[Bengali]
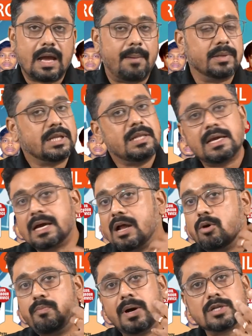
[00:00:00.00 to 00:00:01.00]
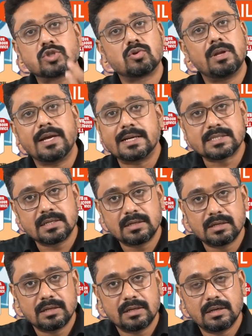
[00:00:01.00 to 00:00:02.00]
আমাদের লেখা অভ্যাস চলে গেছে
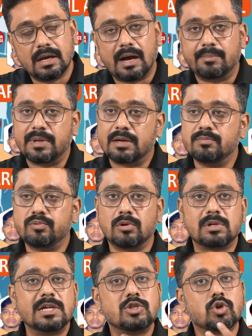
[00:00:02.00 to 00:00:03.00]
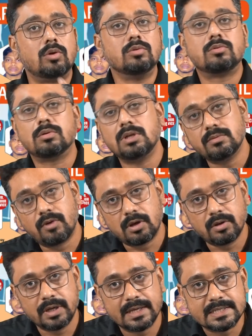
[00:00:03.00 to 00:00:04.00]
আমরা এখন পুরোটাই যন্ত্র নির্ভর
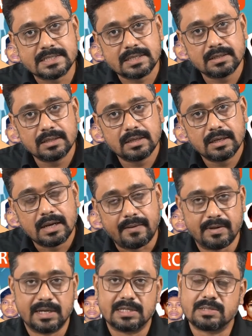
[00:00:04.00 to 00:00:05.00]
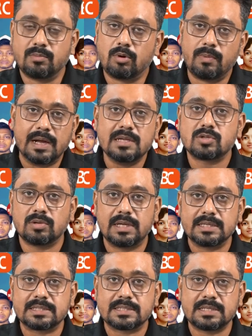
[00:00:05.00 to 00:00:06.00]
হয়ে গেছি আমাদের কাছে মোবাইল চলে
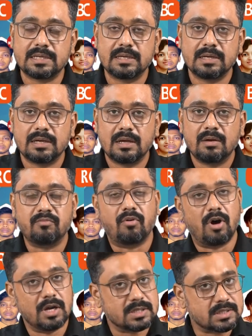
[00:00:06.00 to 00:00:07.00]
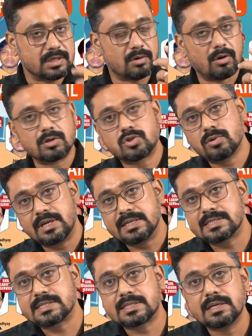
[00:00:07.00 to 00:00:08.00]
এসছে ভয়েস রেকর্ড চলে
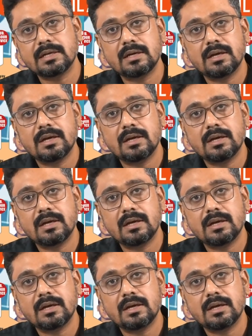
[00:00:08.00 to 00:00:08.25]
এসছে